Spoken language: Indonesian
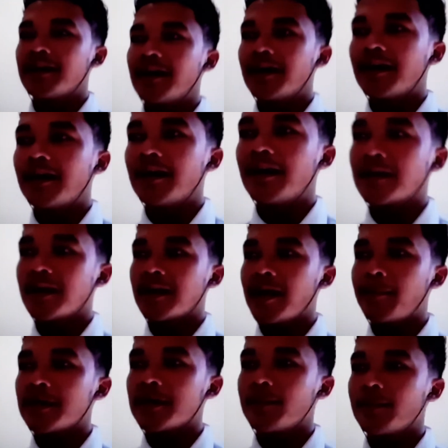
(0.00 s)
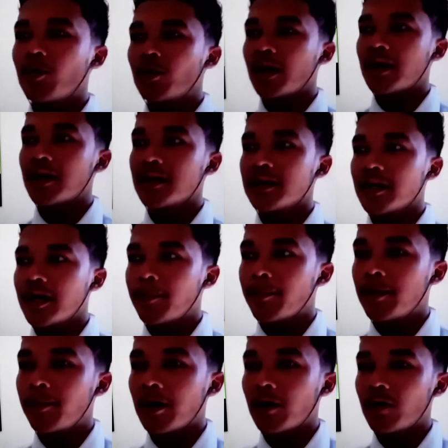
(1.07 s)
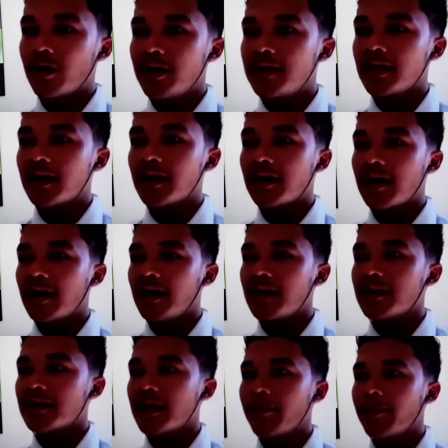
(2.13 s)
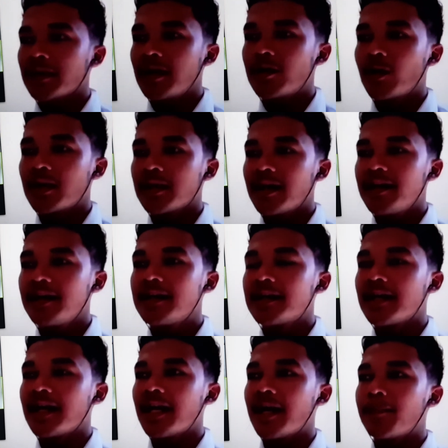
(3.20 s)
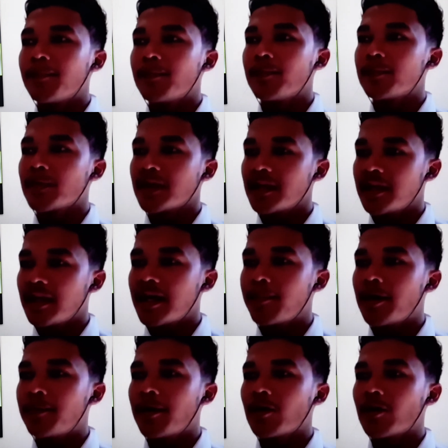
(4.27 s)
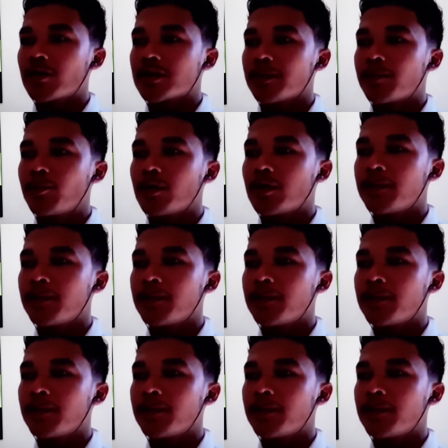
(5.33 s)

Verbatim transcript: Uh, kenapa saya menggunakan ketiga bahan baku ini? Dikarenakan terdapat kandungan tanin di dalam ketiga bahan baku tersebut.